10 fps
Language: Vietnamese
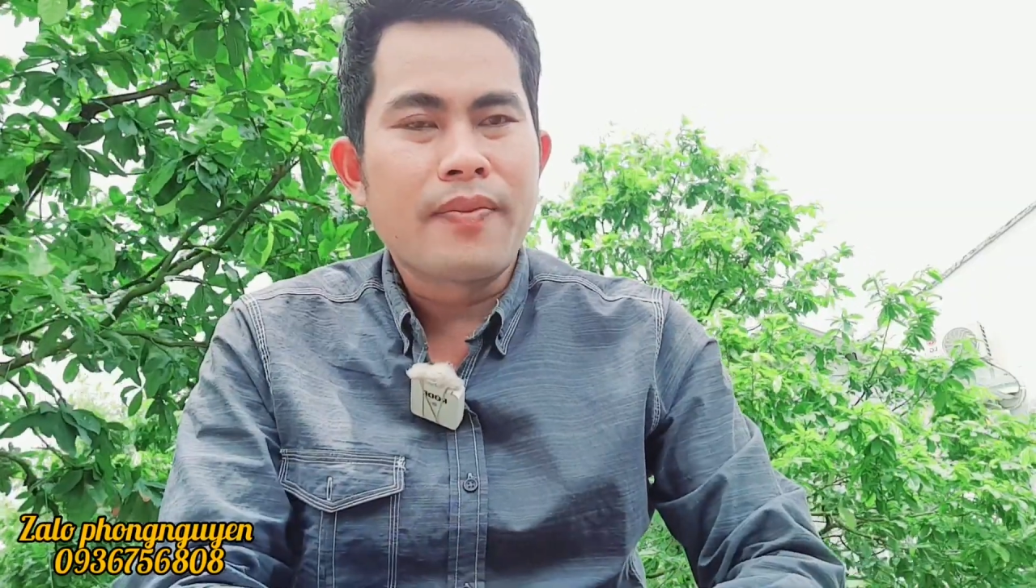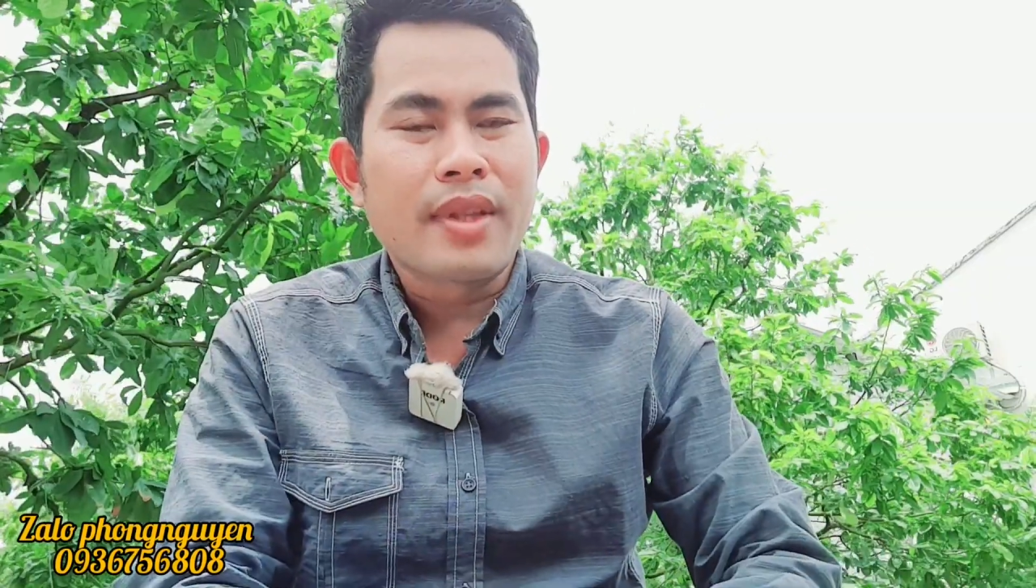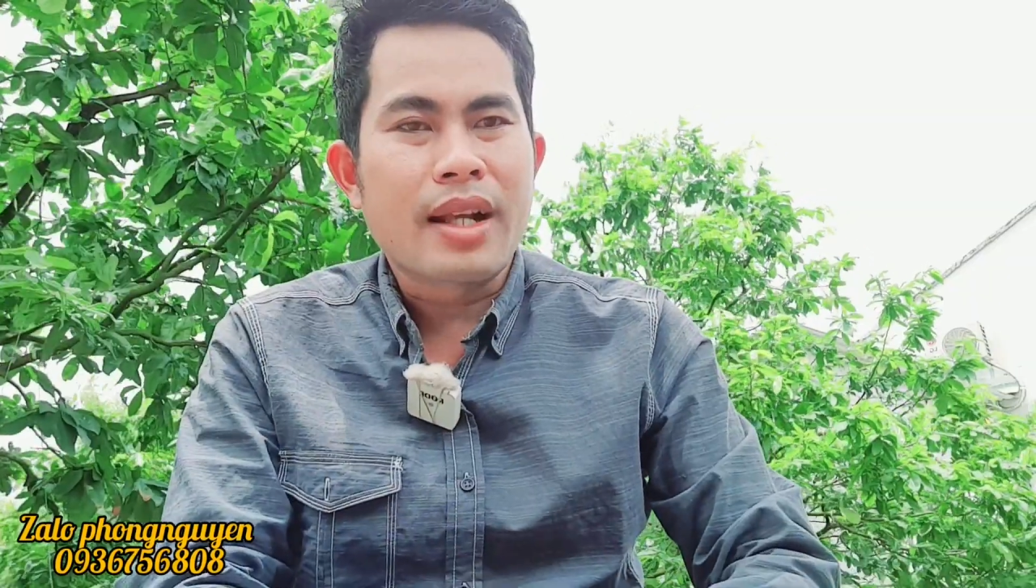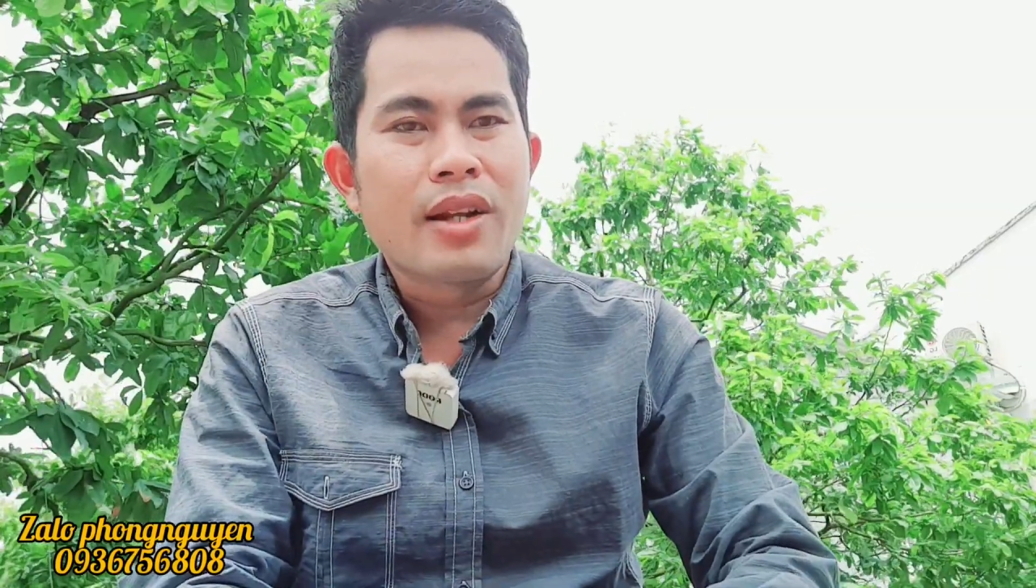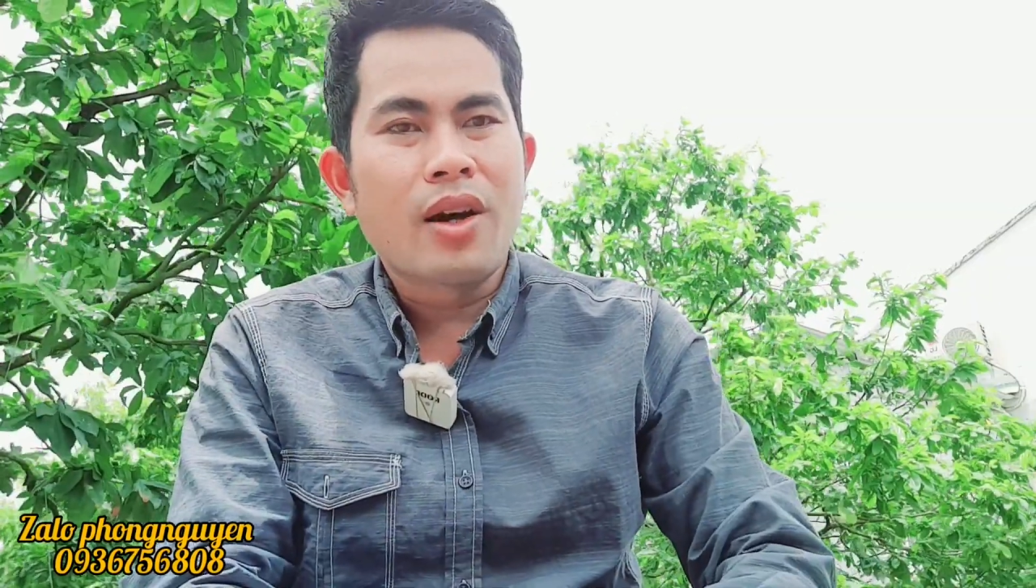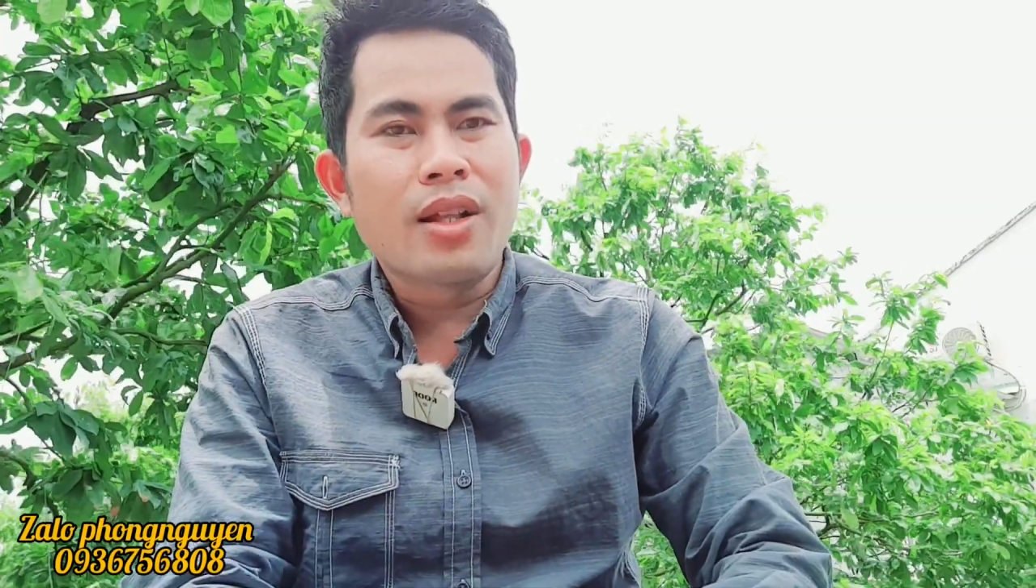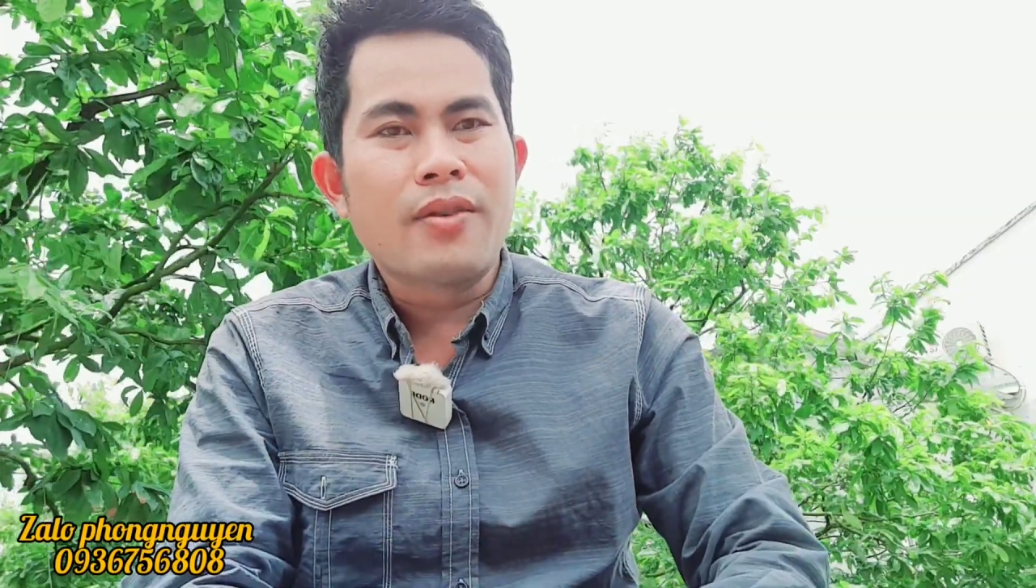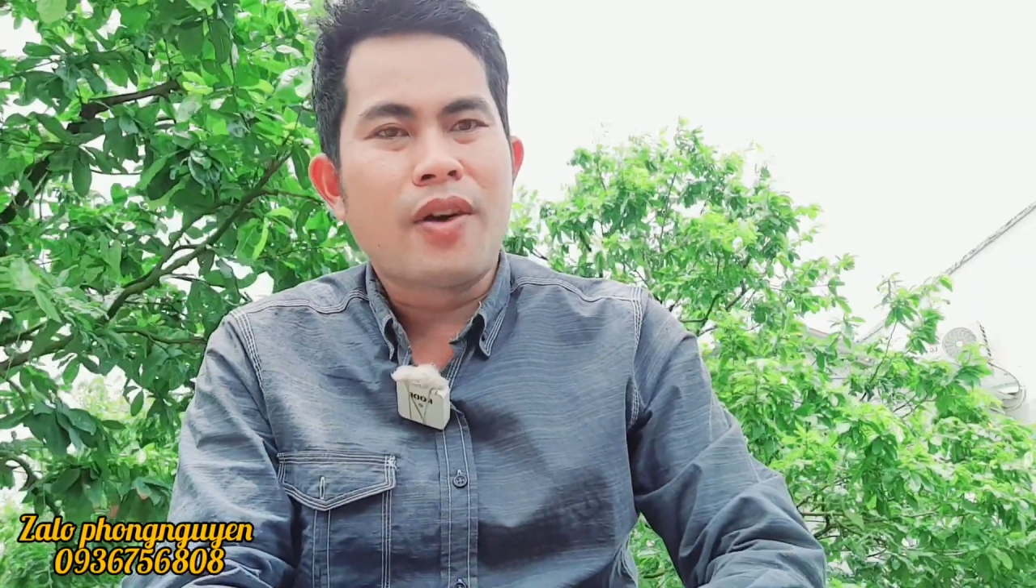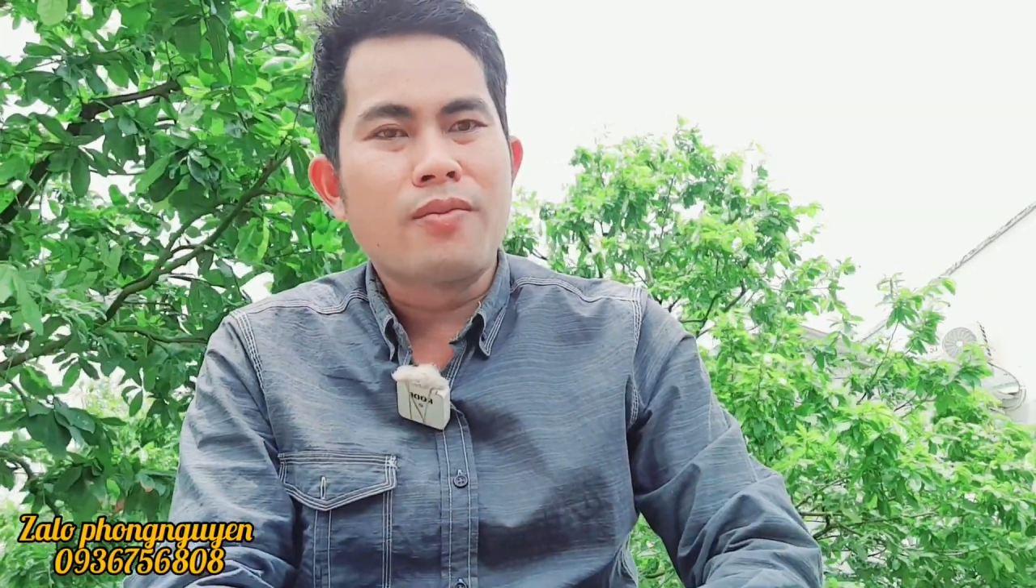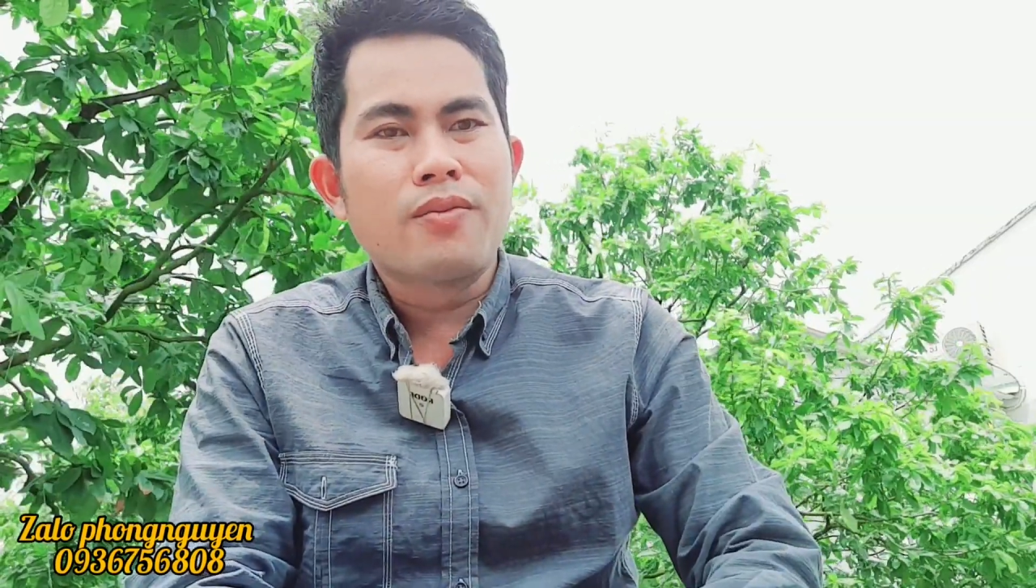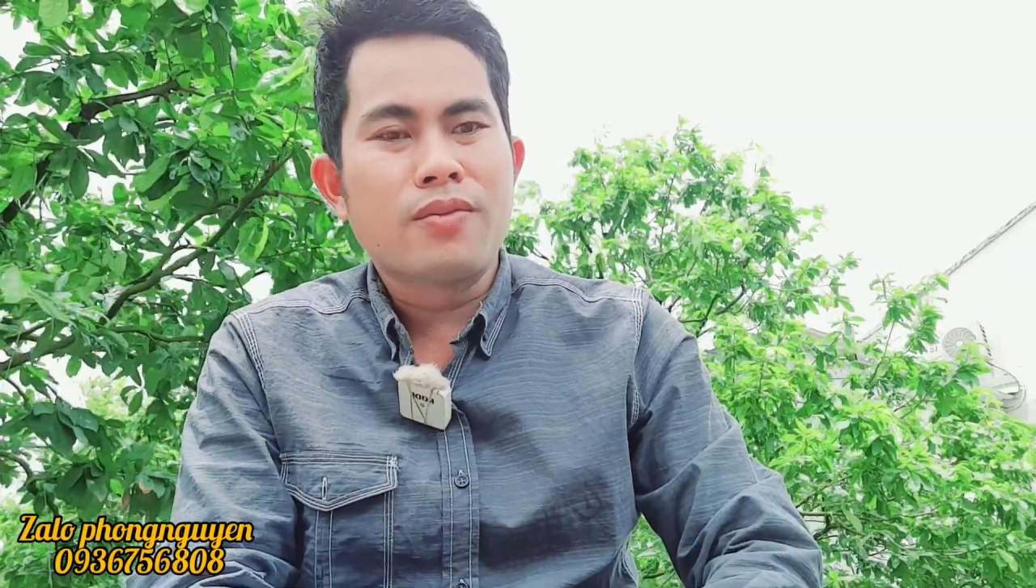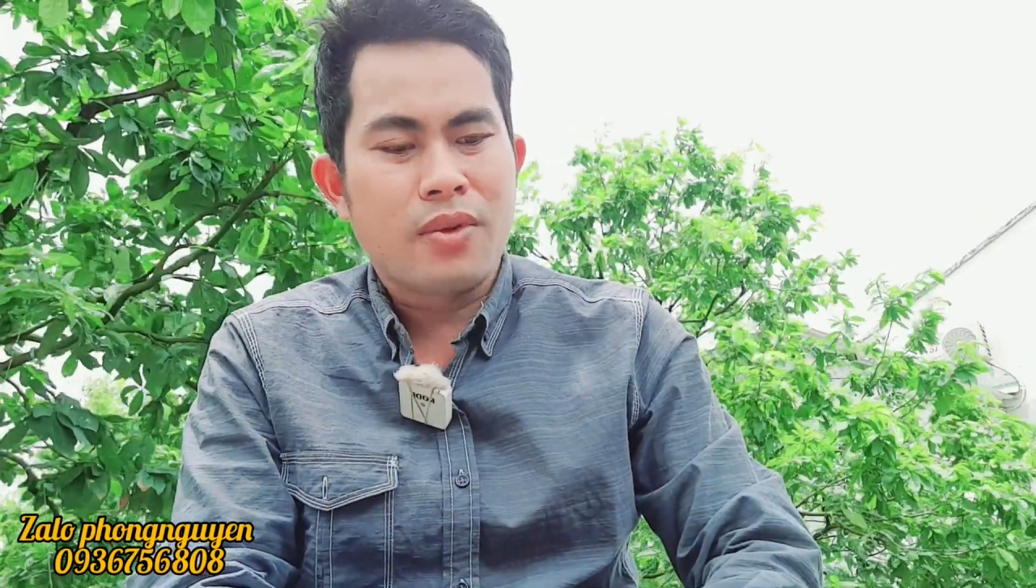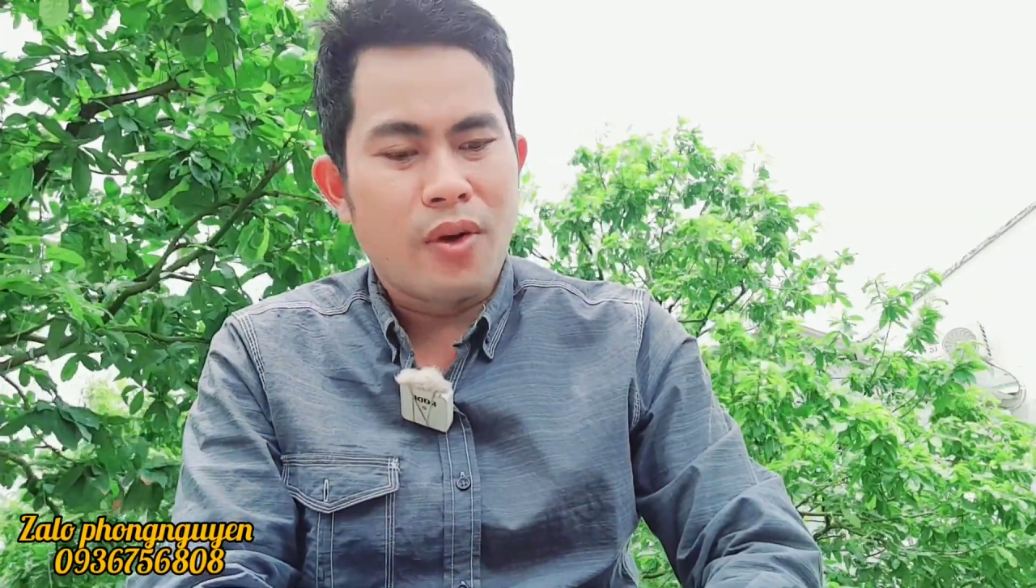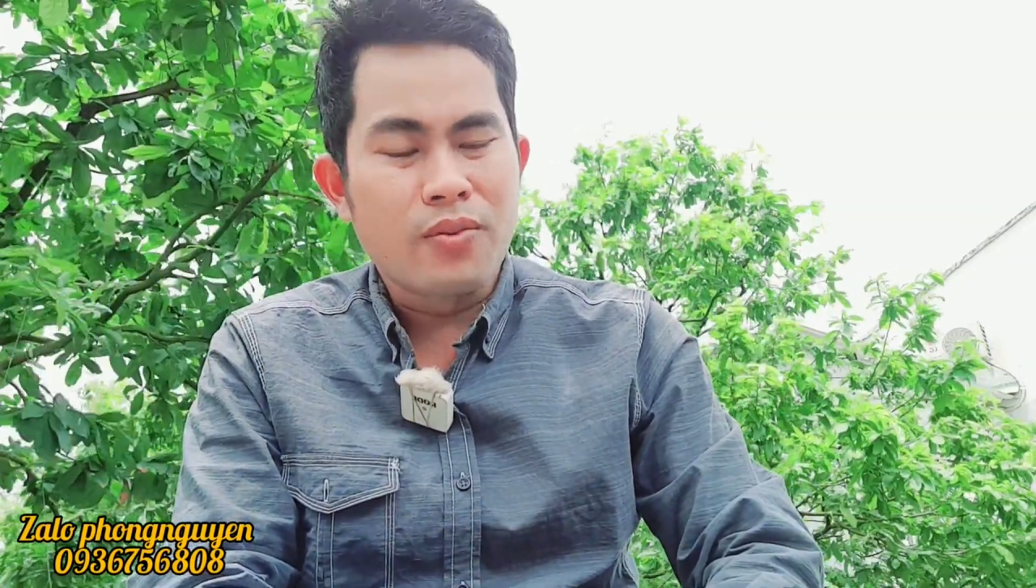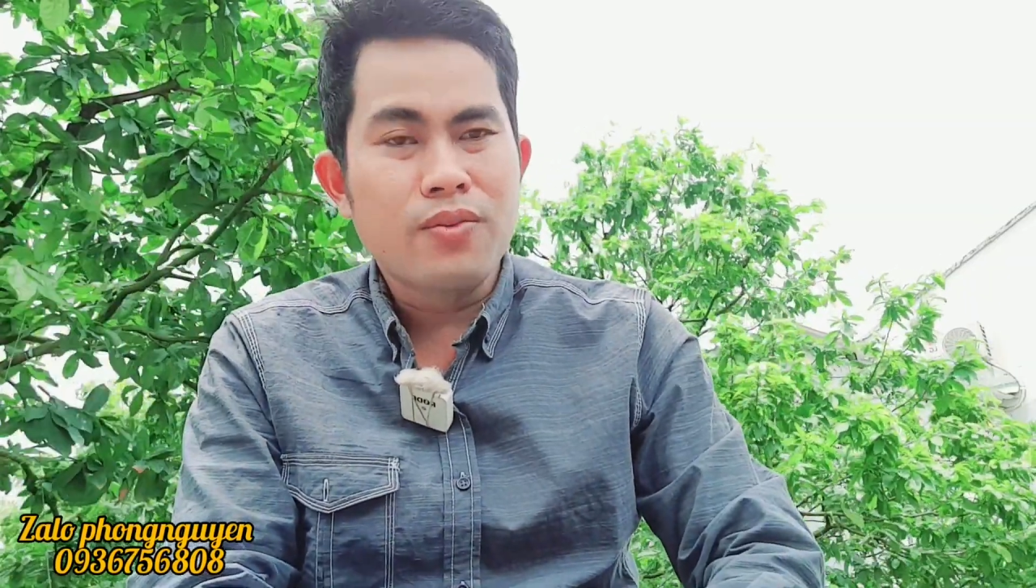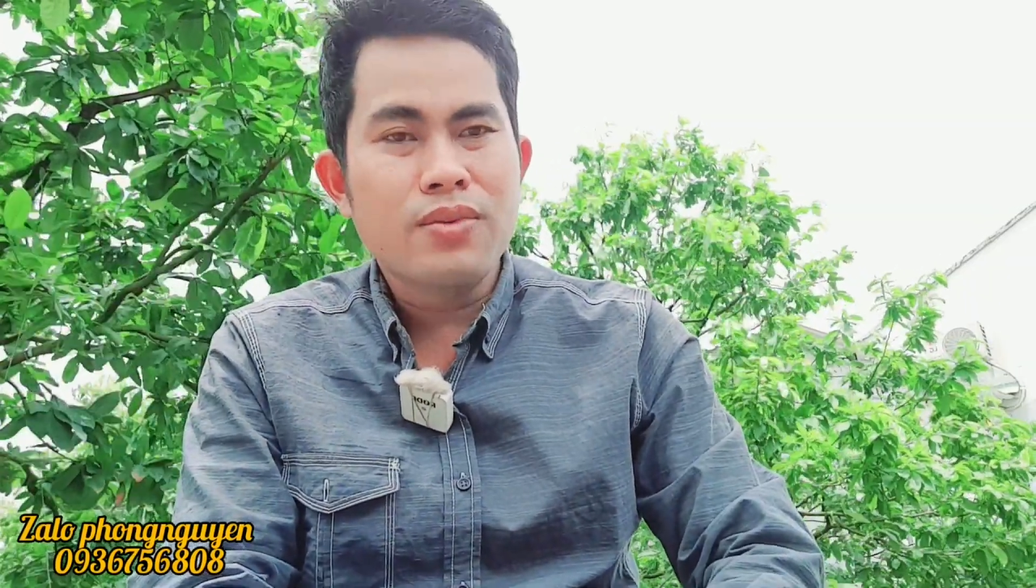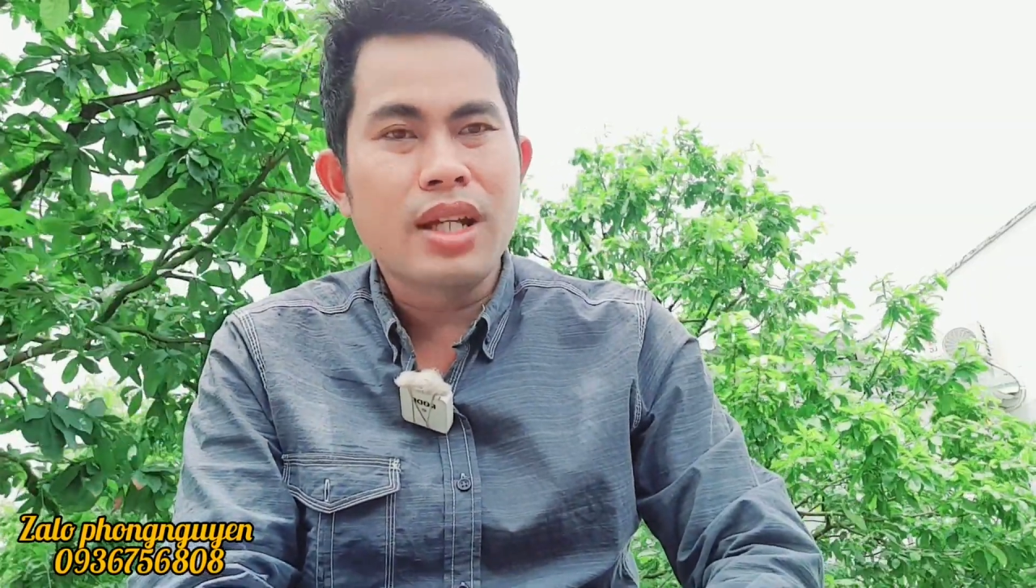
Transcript: Thì cái đó thì Phong cũng